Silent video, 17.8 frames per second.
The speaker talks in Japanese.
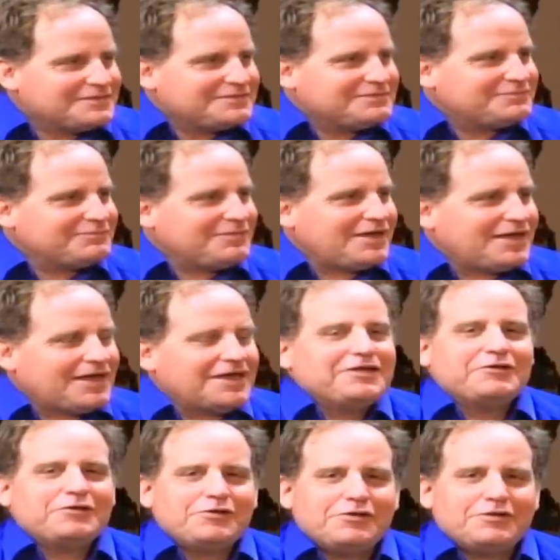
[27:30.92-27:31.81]
まあ
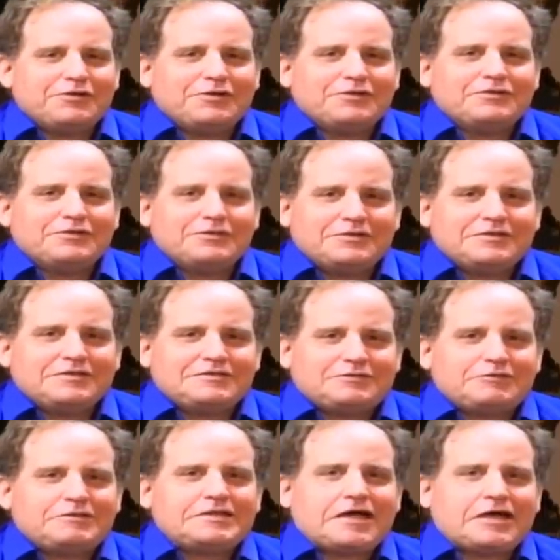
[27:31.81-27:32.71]
と
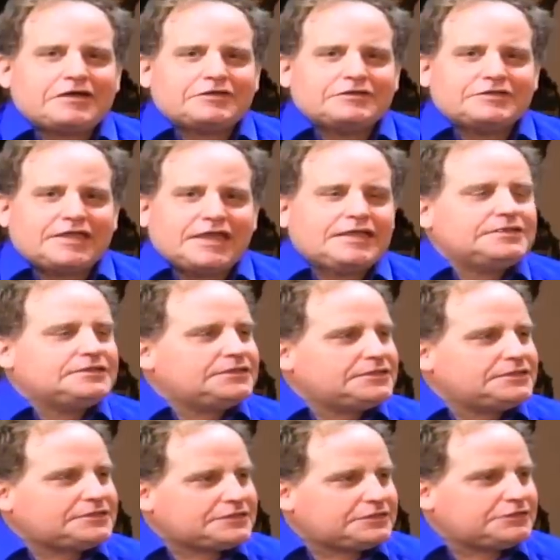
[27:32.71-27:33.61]
にかく現
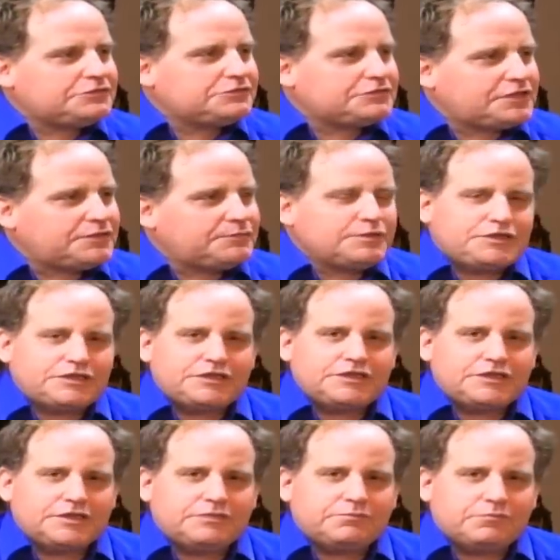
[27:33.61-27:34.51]
実っていう厳
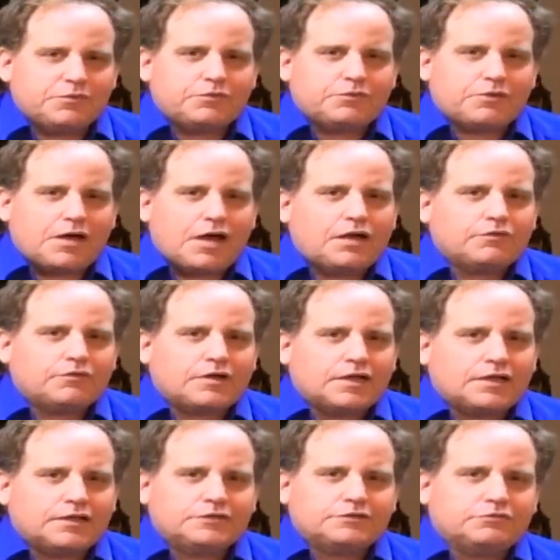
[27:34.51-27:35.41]
しいものがある
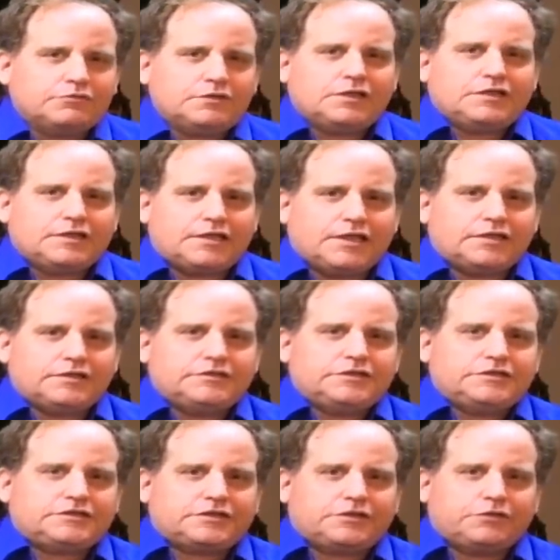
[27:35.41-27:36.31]
から、どんなに現
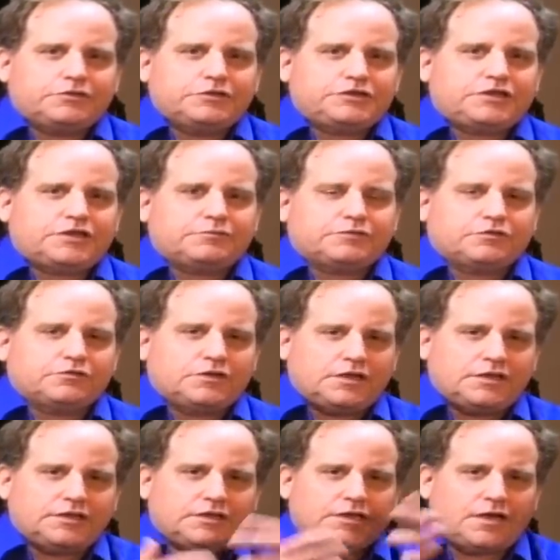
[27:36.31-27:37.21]
実拒否しても、どん
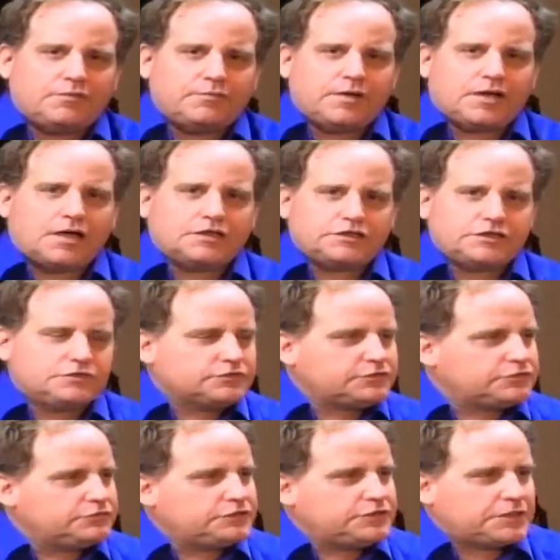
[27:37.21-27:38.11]
なにがまかしの
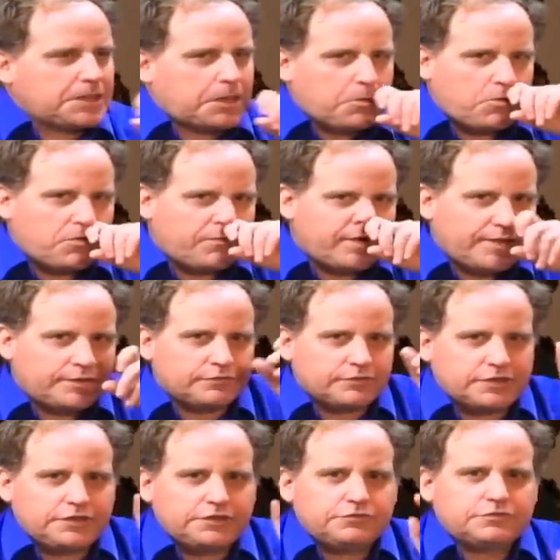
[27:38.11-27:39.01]
数字が欧米
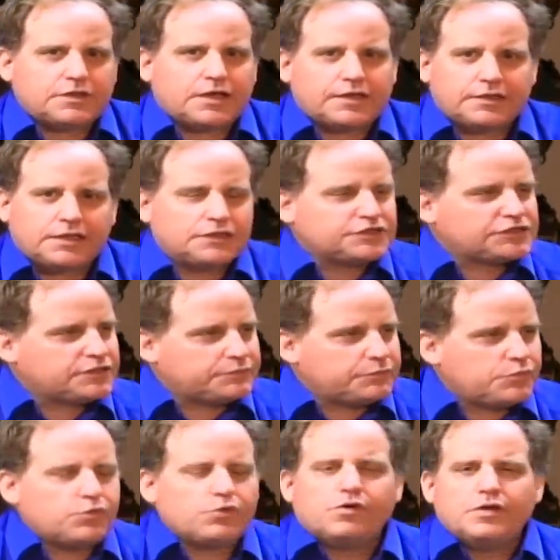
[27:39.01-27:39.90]
の金融界出して
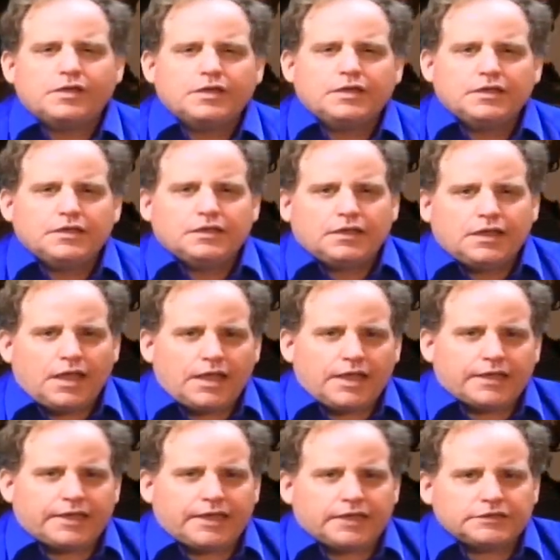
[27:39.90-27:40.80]
も、
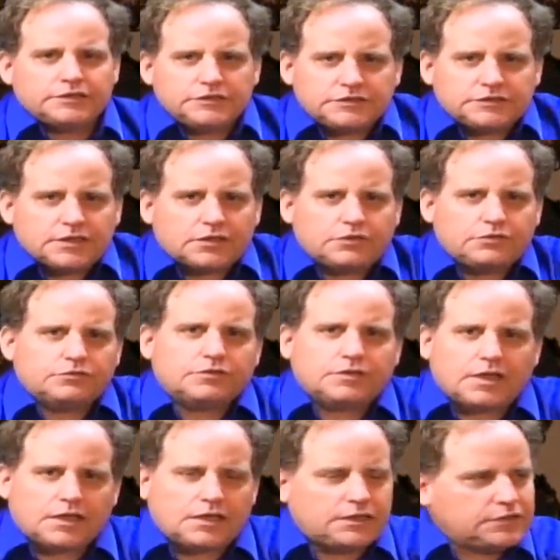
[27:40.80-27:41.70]
現実が来
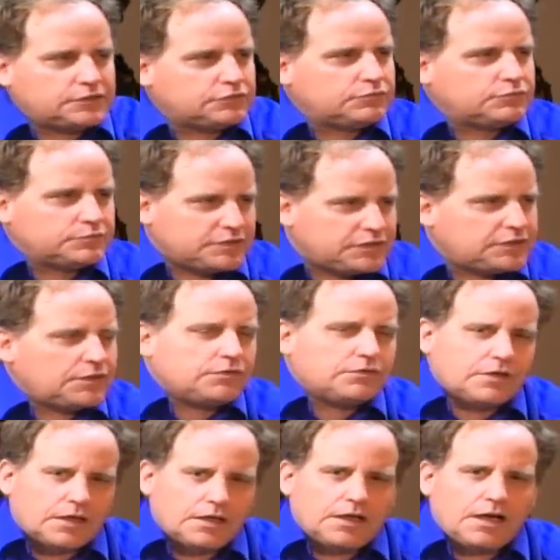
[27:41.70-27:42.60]
るから、でそれも来て
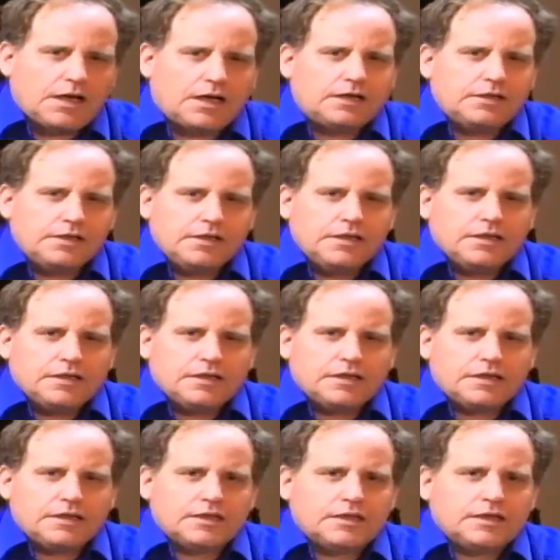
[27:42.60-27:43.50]
るから、
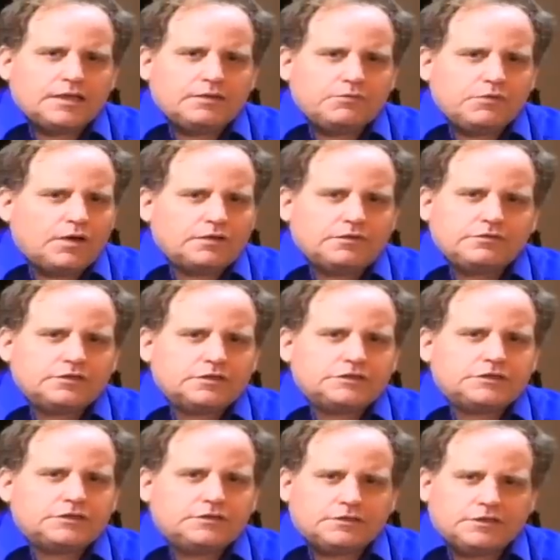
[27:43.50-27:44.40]
もう人た
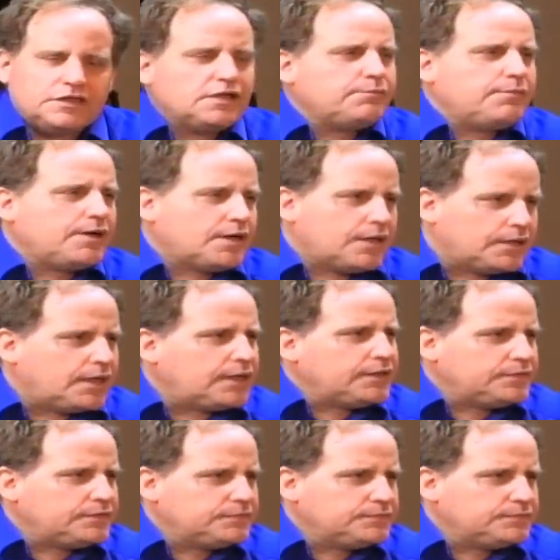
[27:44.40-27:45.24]
ちは逃げ場がない。